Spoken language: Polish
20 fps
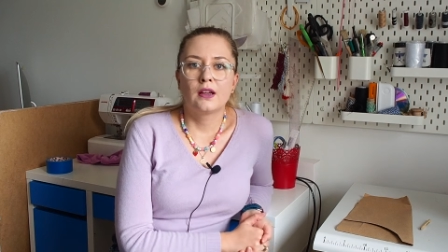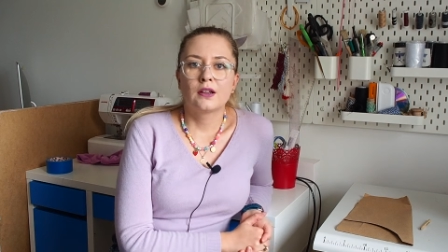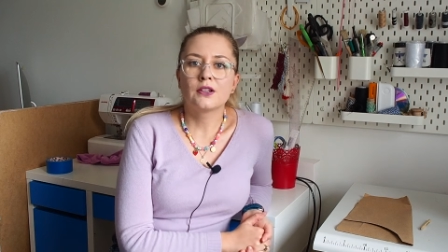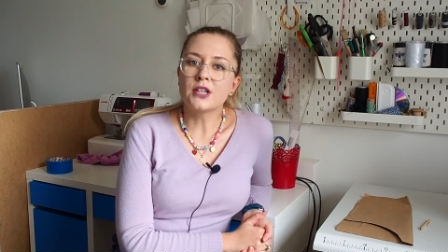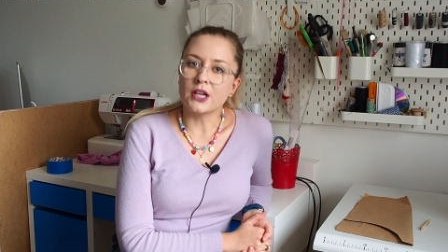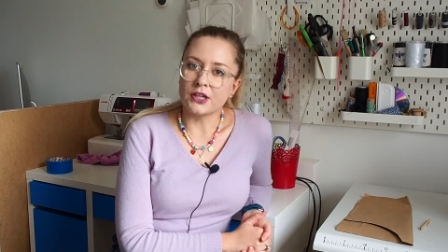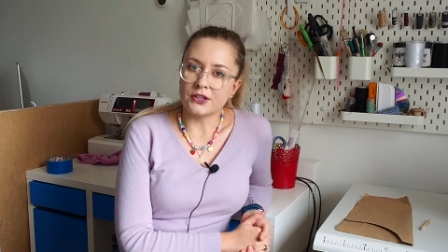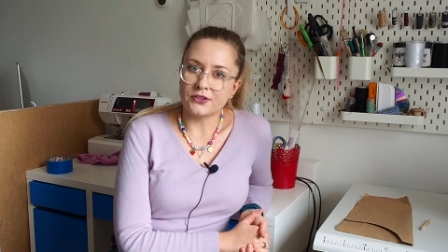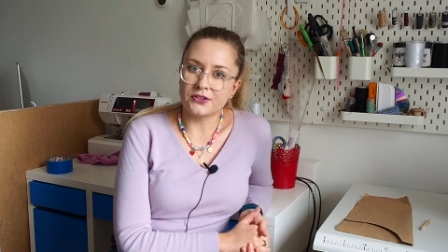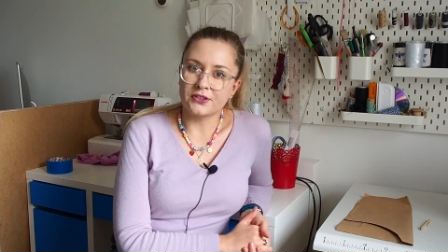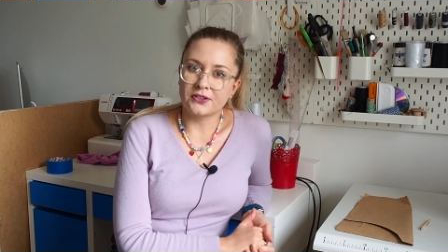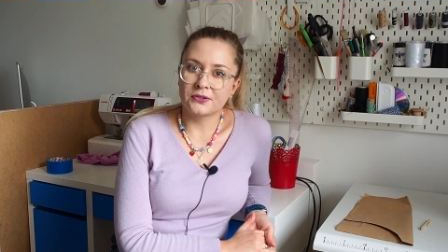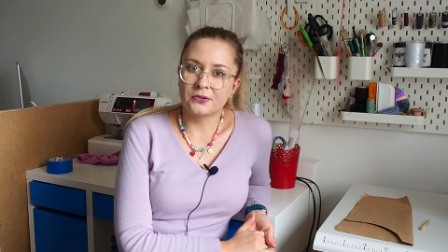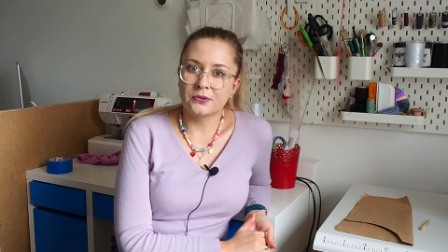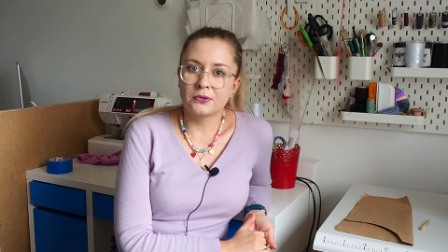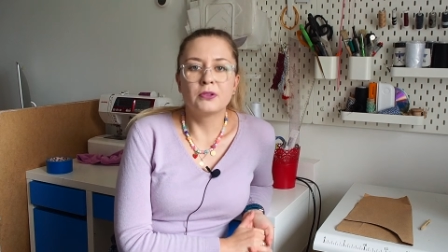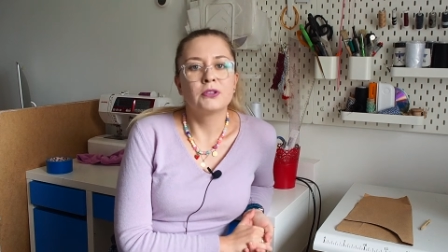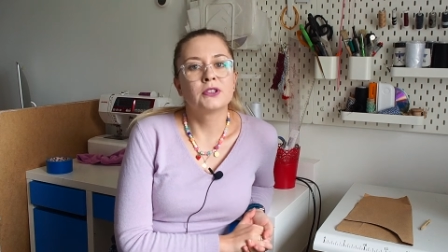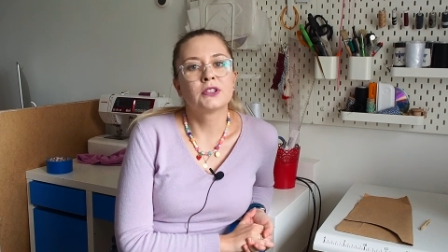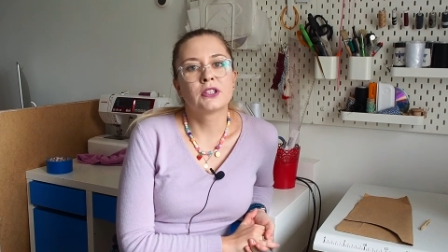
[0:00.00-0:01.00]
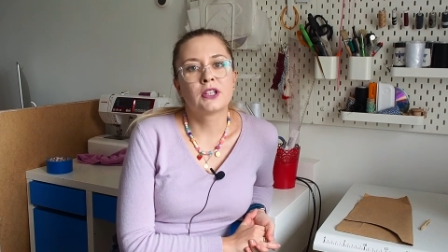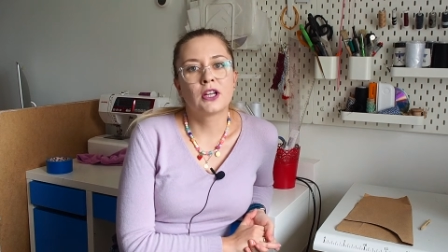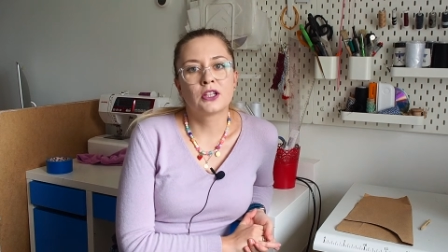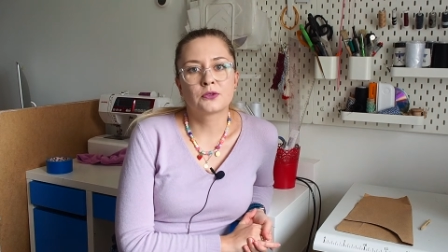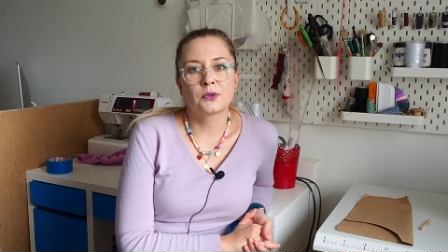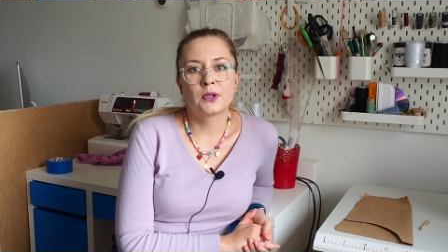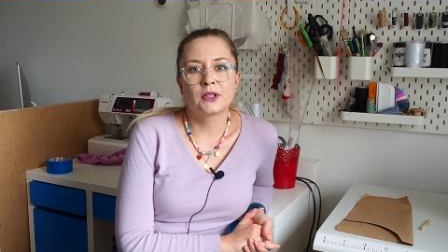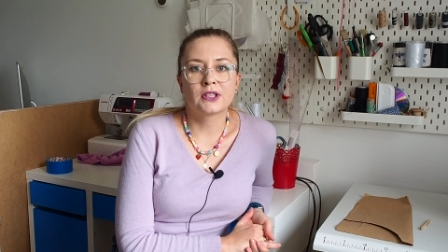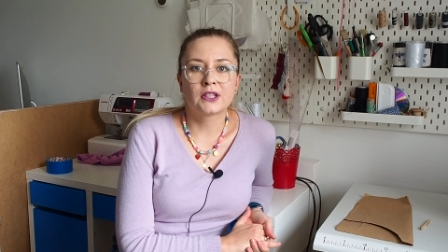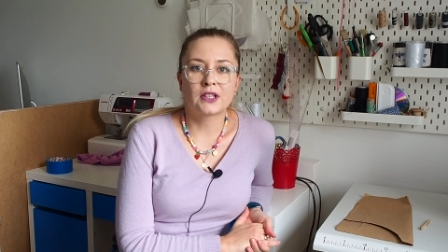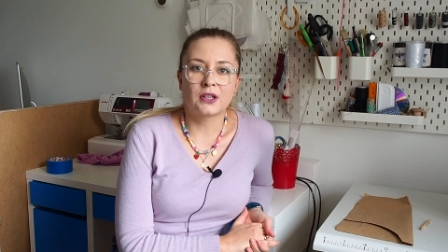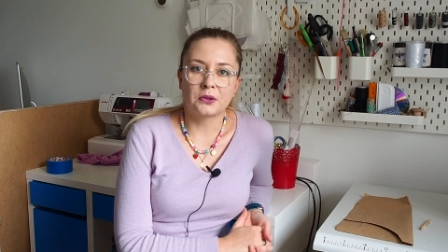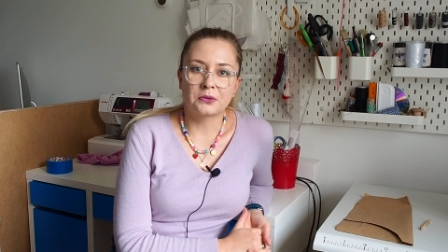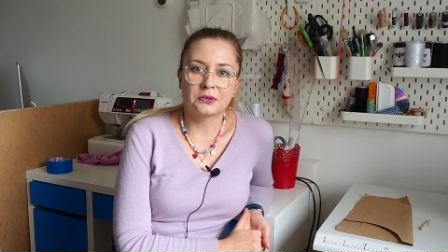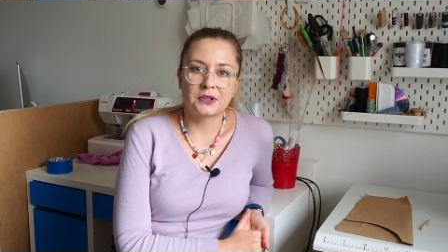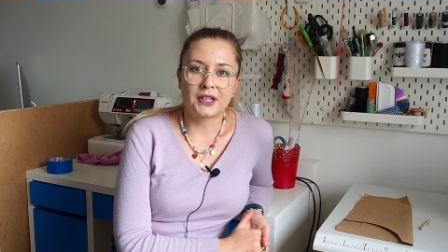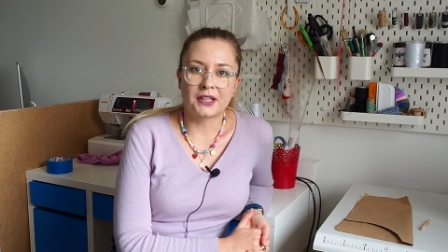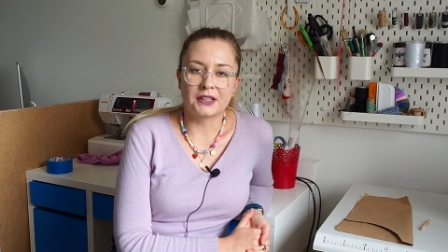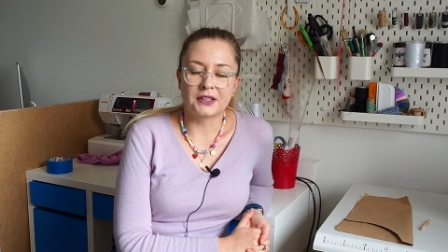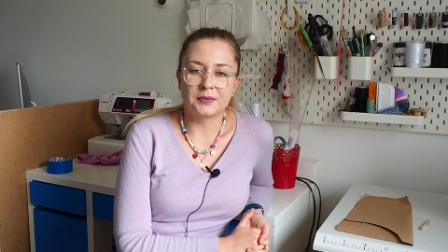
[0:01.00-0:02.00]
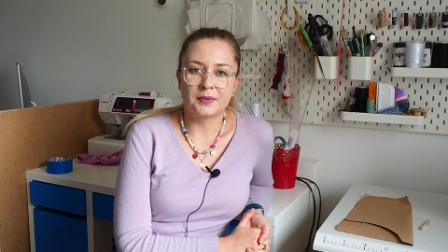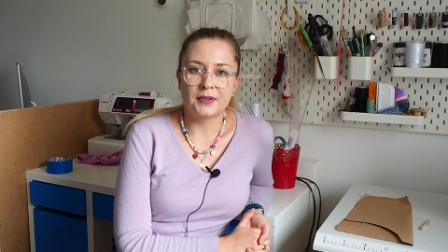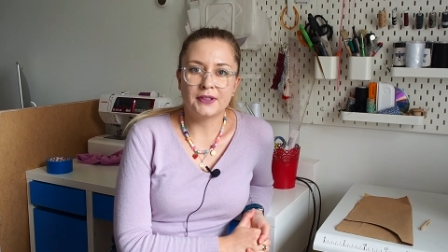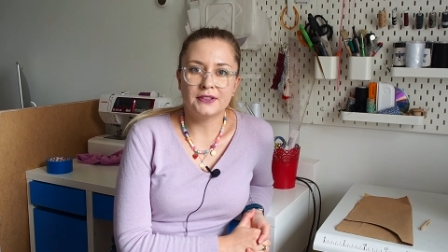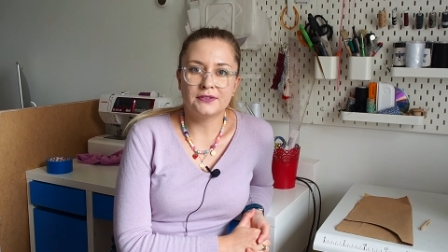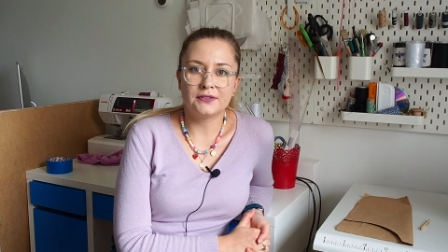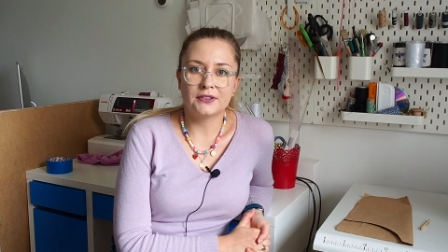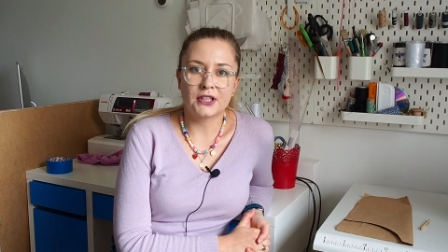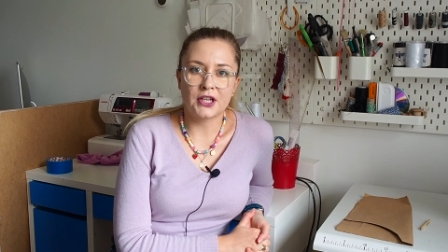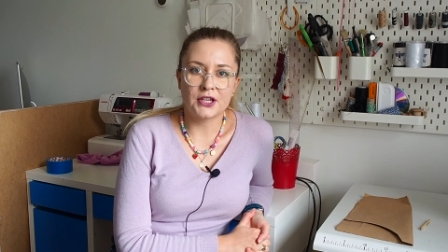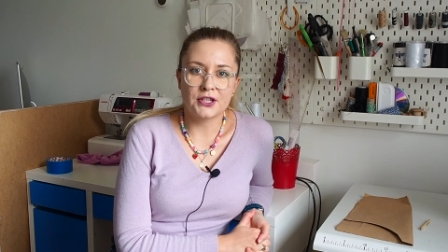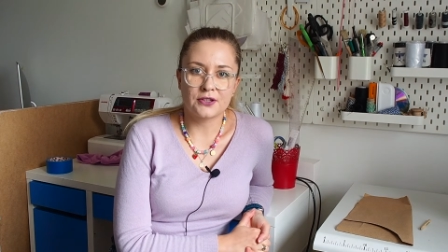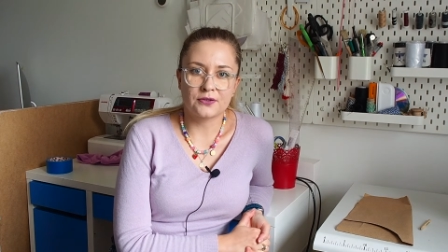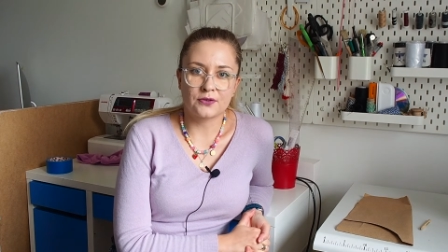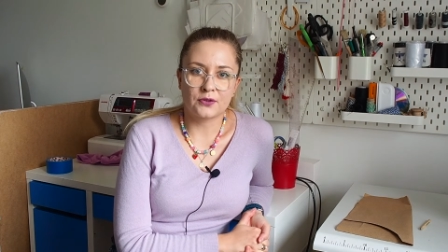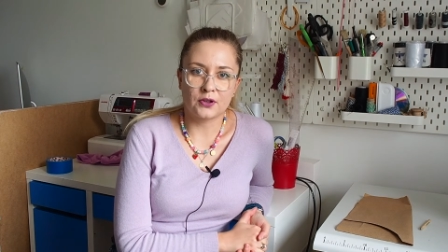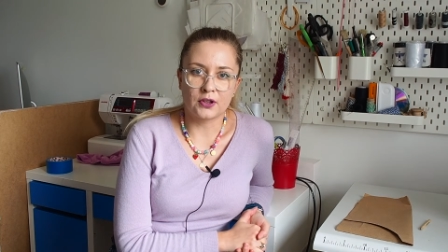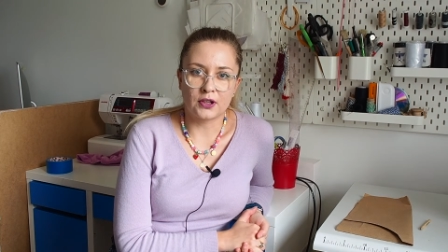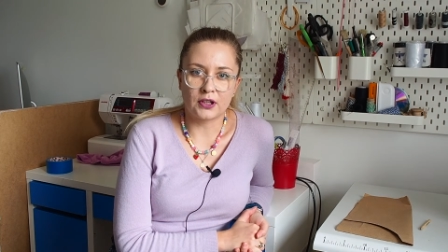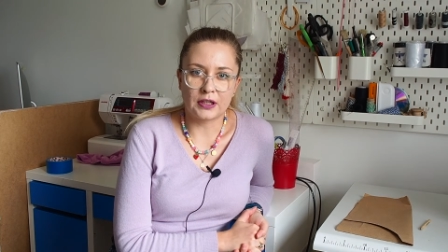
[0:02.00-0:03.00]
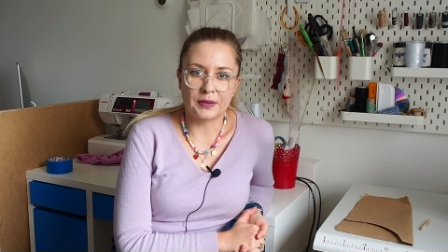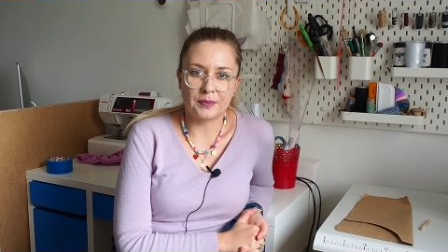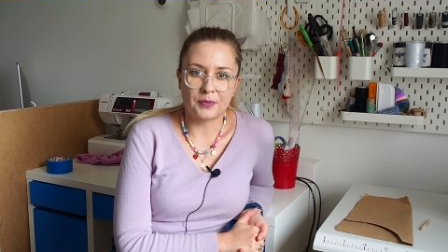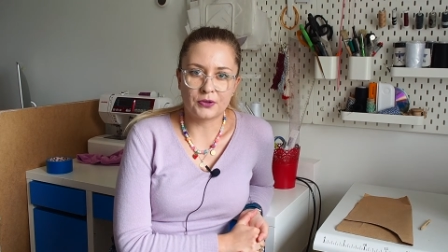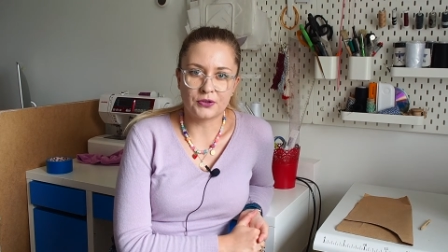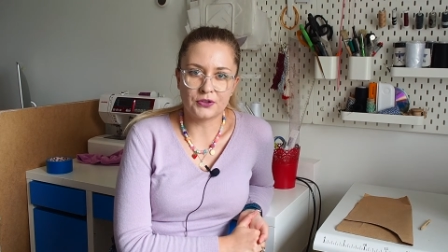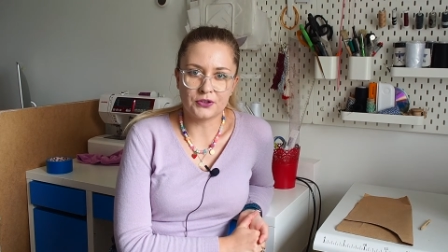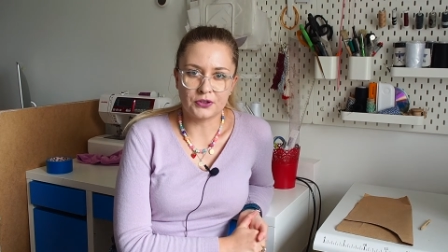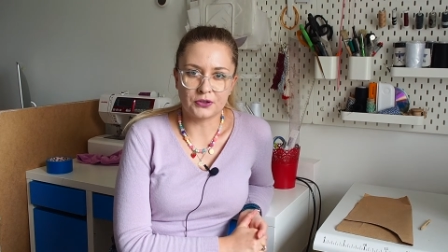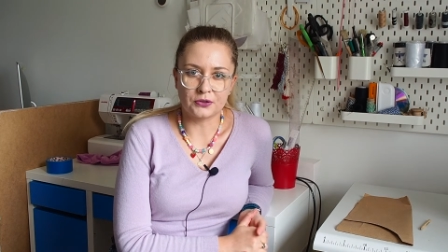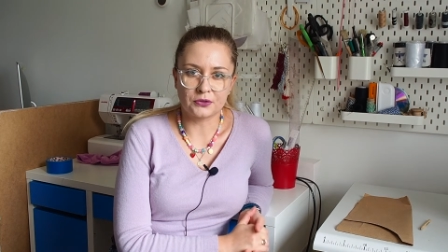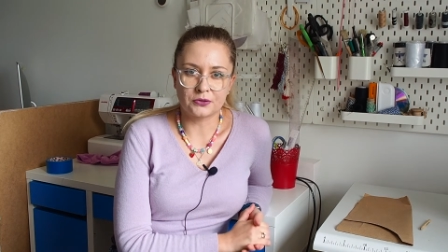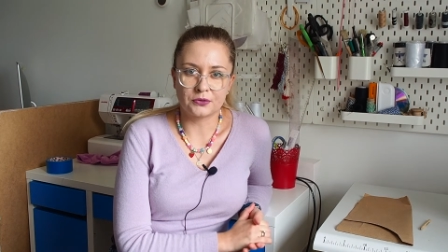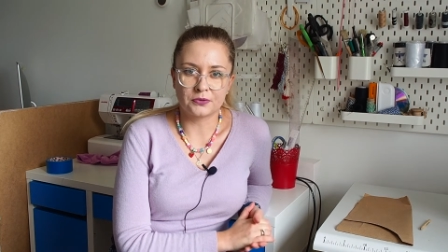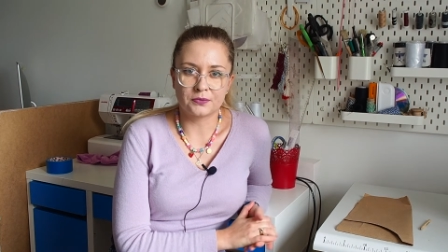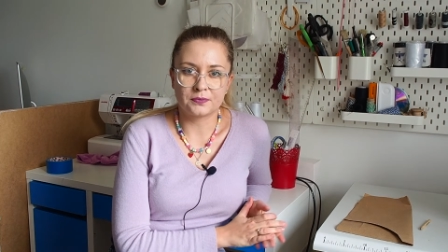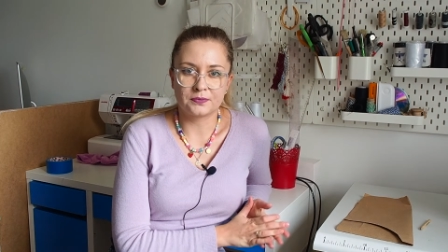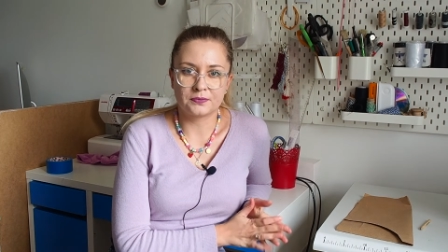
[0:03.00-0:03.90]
Cześć, tu Justyna z White Cloud Handmade. Witajcie w kolejnym odcinku.